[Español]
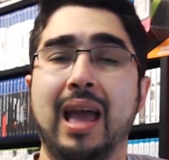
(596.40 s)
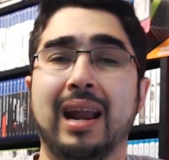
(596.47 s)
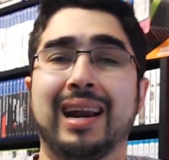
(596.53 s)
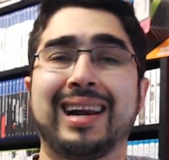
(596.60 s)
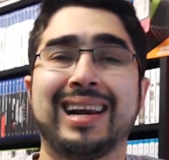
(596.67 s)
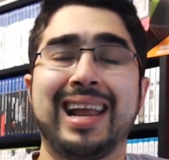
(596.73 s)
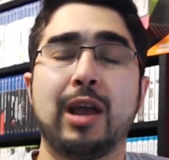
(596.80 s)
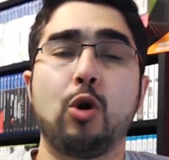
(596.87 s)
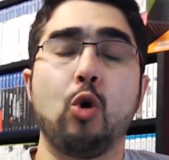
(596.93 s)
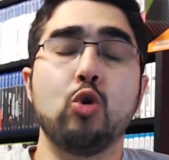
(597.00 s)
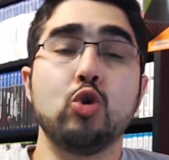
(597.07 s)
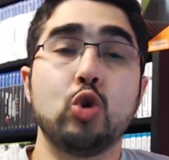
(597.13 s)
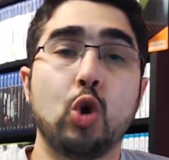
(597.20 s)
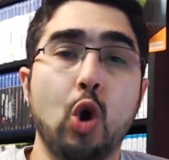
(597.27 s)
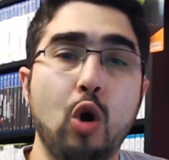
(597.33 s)

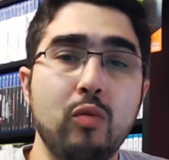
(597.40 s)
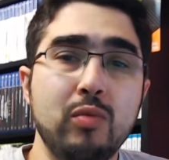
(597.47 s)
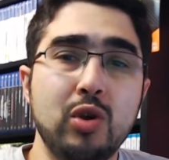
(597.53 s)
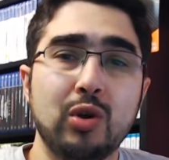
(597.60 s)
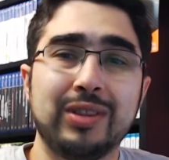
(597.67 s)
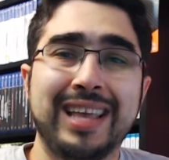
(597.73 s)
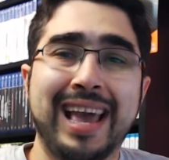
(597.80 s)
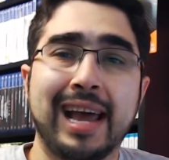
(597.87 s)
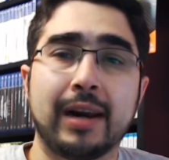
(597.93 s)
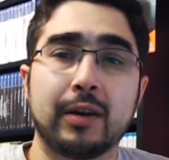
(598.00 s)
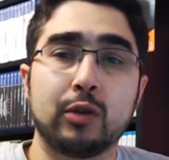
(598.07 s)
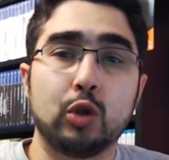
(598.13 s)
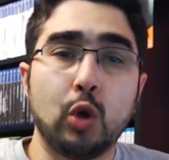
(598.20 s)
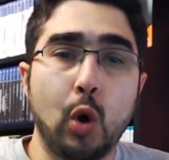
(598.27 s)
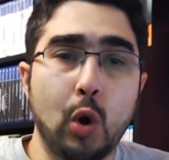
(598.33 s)
reconcomio, de
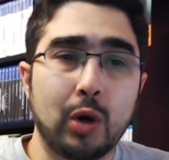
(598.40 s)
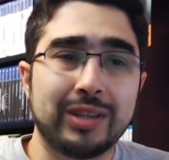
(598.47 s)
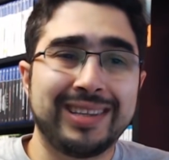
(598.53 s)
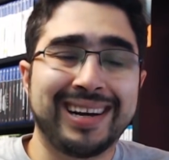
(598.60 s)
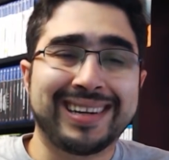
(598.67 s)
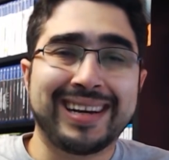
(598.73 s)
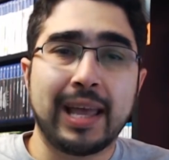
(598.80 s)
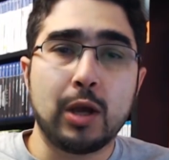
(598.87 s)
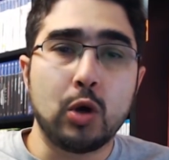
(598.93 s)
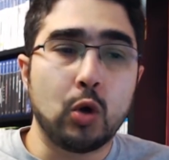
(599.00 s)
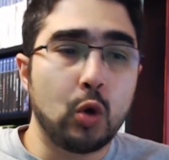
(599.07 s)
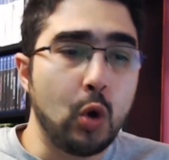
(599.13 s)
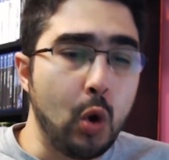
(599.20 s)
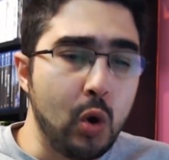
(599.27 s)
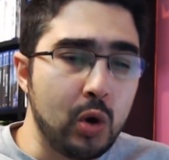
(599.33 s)
ardor, de
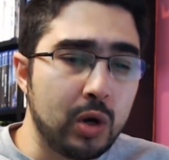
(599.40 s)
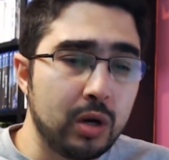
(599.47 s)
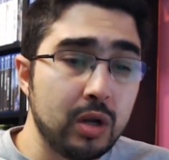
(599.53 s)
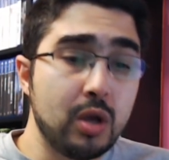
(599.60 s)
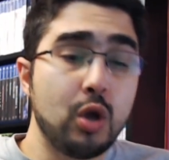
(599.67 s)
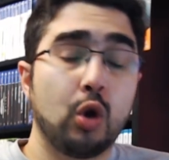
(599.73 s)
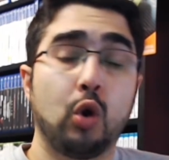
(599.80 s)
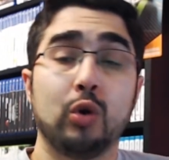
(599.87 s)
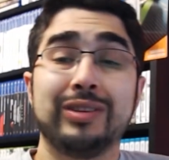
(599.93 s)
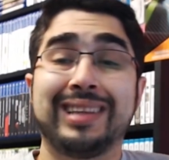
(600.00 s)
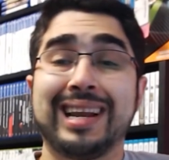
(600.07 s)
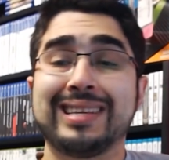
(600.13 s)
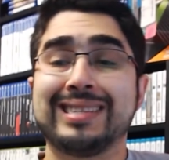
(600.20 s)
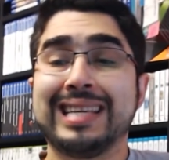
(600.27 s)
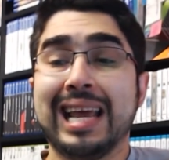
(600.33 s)
rencor
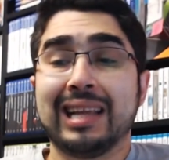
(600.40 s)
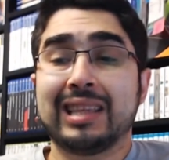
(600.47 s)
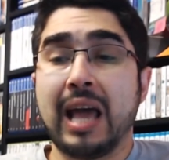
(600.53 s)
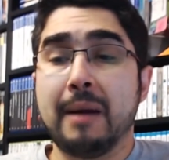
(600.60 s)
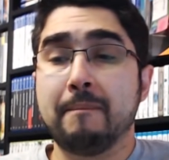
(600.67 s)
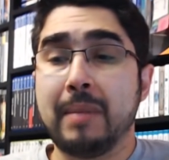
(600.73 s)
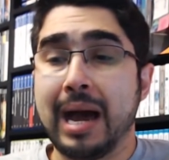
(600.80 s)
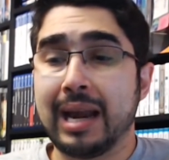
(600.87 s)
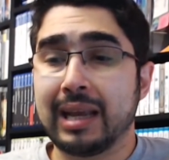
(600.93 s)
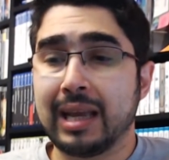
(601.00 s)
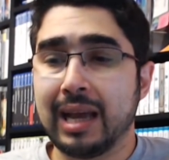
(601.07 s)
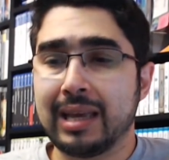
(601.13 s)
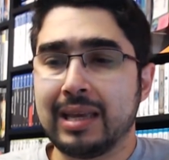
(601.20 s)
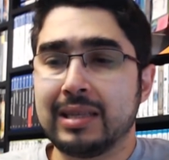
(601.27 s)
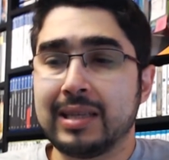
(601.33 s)
contra ciertas
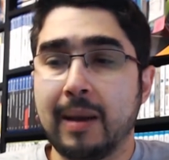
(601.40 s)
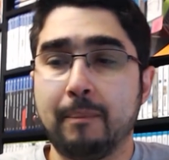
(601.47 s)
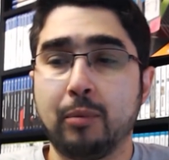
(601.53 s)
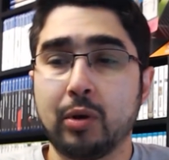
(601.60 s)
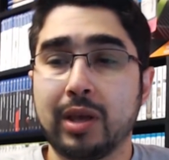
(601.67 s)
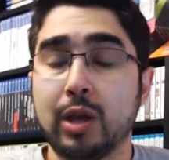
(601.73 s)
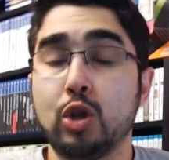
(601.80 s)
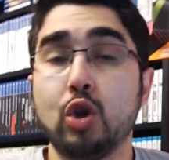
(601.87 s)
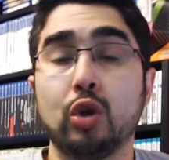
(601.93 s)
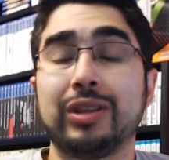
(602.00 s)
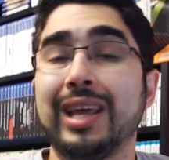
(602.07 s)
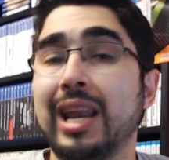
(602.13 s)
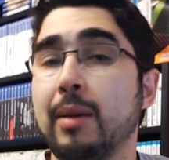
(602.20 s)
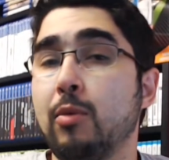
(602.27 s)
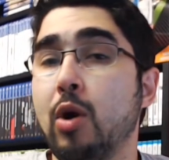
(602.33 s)
marcas, quizás porque no
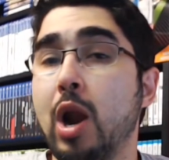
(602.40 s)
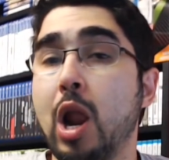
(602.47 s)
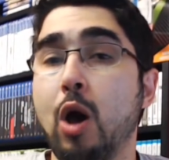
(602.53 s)
tenemos